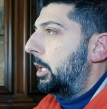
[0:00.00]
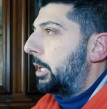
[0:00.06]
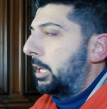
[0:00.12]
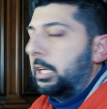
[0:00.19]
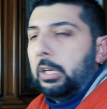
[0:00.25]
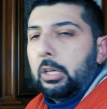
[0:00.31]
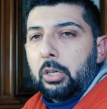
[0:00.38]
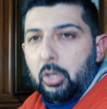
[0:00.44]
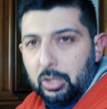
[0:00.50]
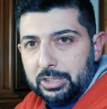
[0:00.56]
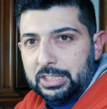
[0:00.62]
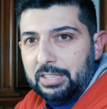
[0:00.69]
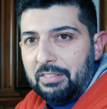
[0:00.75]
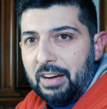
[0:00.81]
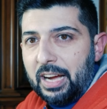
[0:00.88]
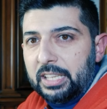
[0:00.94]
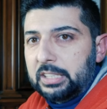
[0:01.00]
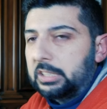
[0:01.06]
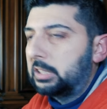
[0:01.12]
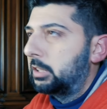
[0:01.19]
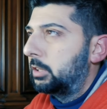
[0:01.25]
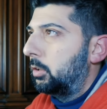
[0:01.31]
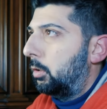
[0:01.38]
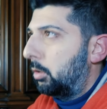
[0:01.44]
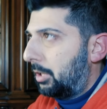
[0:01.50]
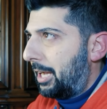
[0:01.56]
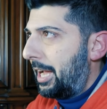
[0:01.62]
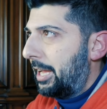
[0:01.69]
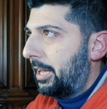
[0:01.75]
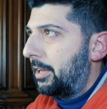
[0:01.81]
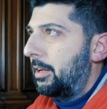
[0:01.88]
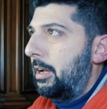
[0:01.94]
il cross device?
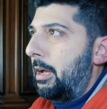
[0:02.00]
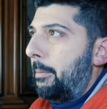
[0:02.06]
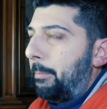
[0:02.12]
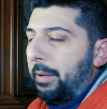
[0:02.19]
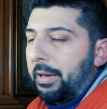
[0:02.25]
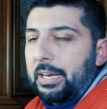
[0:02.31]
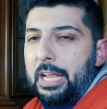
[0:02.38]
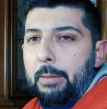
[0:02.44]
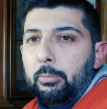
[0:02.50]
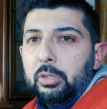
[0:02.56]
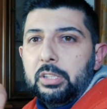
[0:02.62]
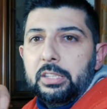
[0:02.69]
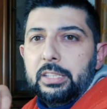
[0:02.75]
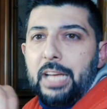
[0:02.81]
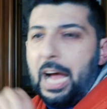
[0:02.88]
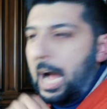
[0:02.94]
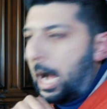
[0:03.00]
Ok, parliamo di